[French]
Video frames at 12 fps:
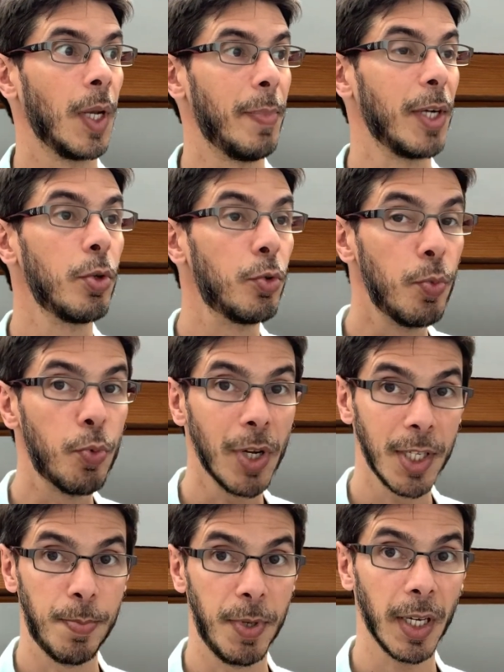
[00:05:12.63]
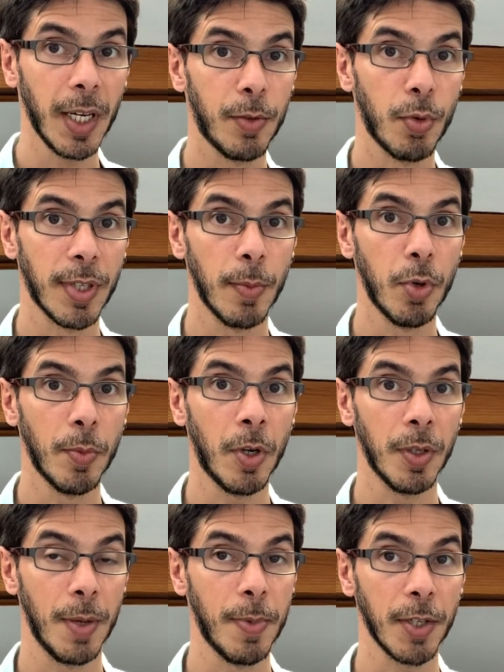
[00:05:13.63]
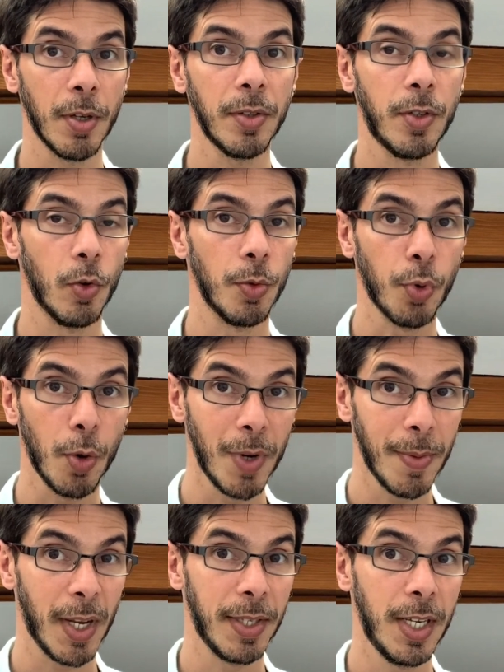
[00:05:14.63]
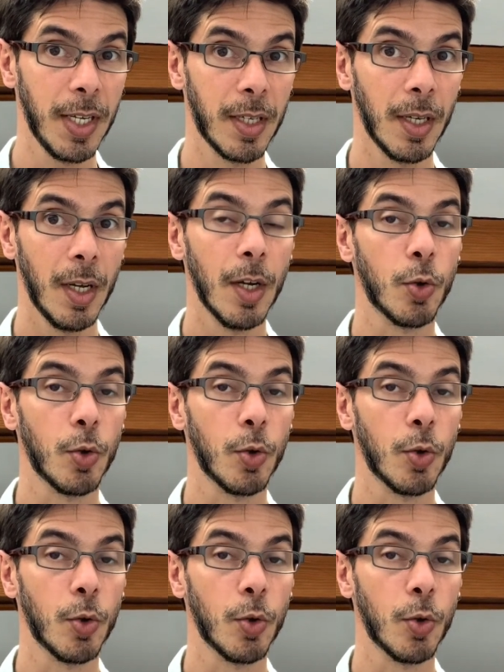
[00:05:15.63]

ben, que tu peux inspirer tout simplement des personnes qui ont une problématique